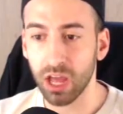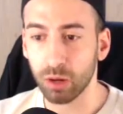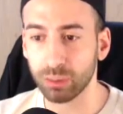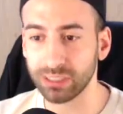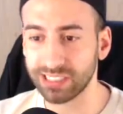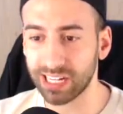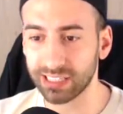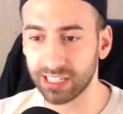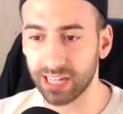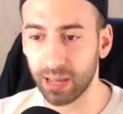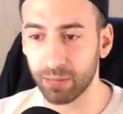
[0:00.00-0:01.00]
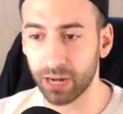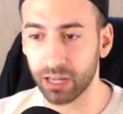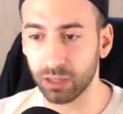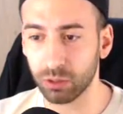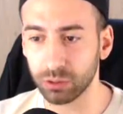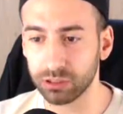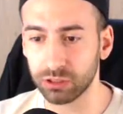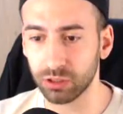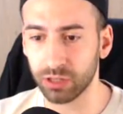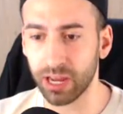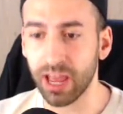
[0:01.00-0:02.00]
Questa è la telecamera in
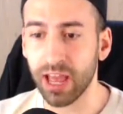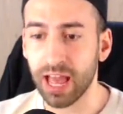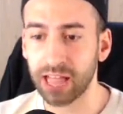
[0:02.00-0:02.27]
questione,